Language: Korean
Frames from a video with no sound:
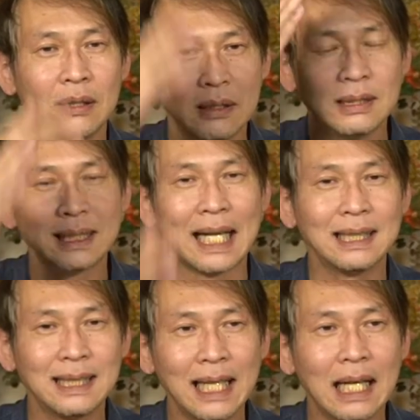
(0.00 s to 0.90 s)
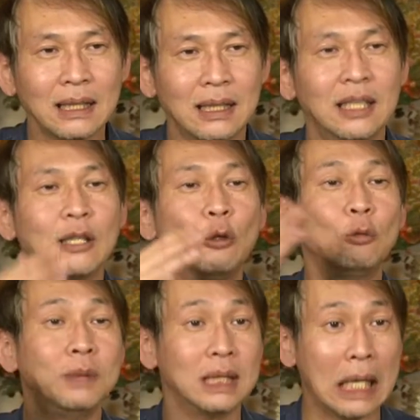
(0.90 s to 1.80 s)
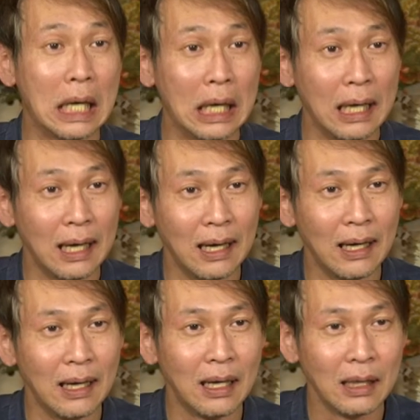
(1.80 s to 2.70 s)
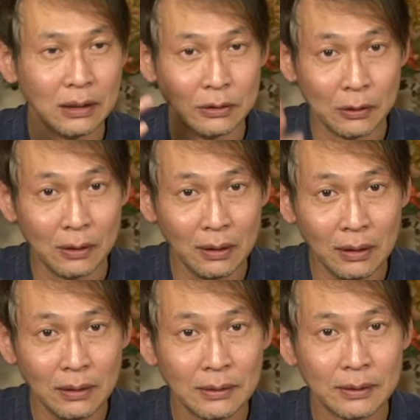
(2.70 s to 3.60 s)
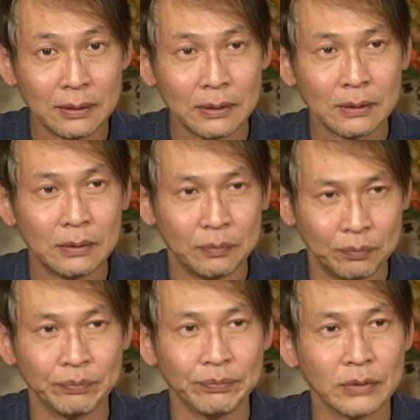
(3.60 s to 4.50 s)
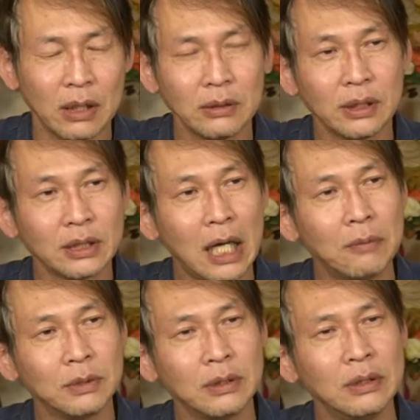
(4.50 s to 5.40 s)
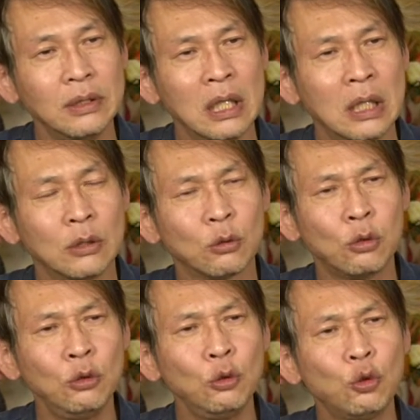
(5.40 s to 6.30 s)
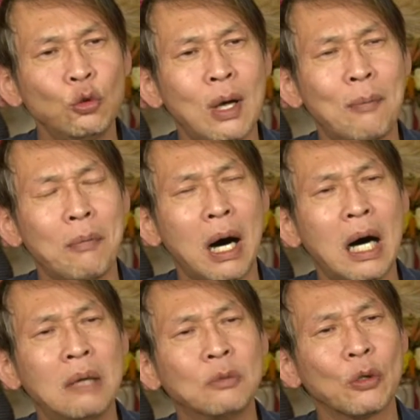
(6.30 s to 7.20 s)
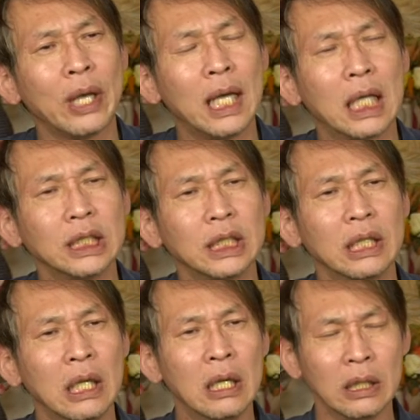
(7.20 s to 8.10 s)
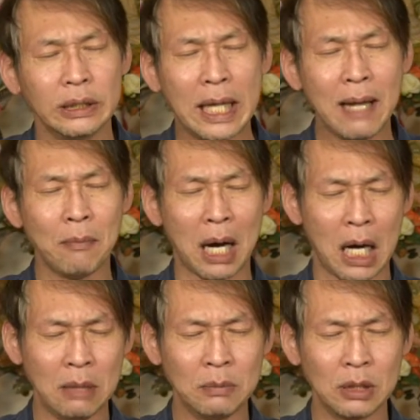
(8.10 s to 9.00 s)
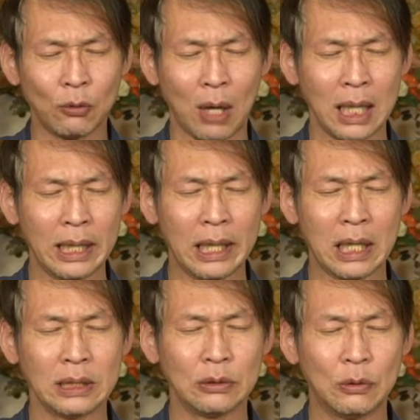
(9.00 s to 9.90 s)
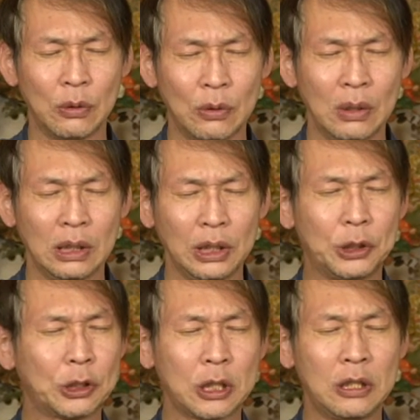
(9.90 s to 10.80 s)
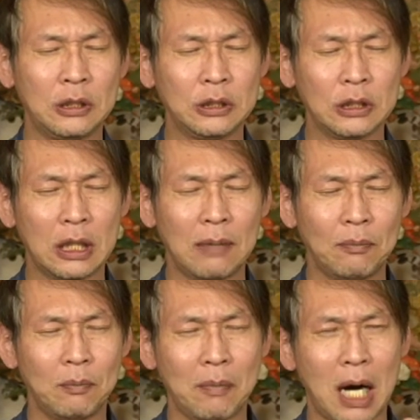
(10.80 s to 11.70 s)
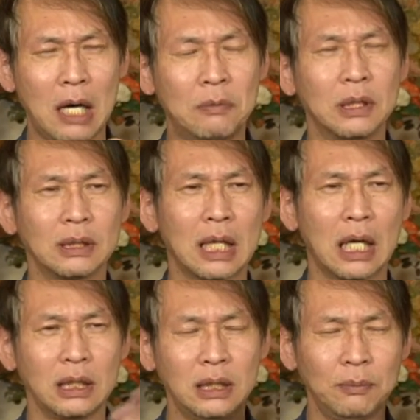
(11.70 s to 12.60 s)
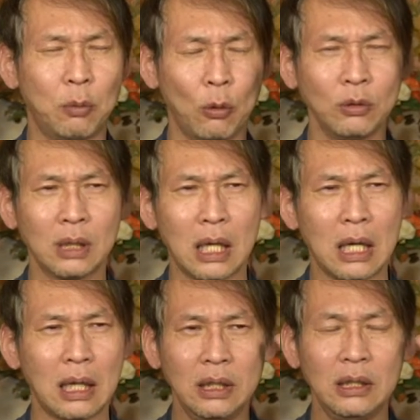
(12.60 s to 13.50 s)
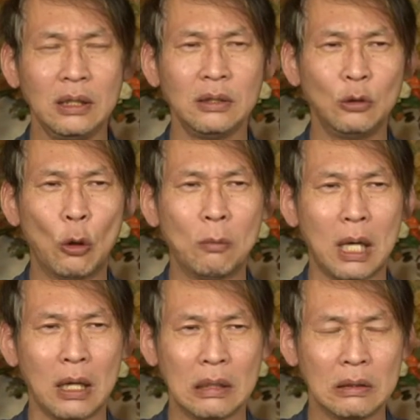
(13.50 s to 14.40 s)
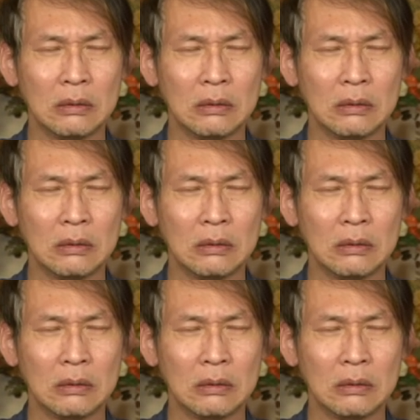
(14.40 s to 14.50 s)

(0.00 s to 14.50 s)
그 자체가 더러움이다 하는 거. 음, 그래서 참선은 순수한 마음으로 해야지. 내 마음을 관해 가지고 이 청정한 마음을 다시 본다 이런 욕망,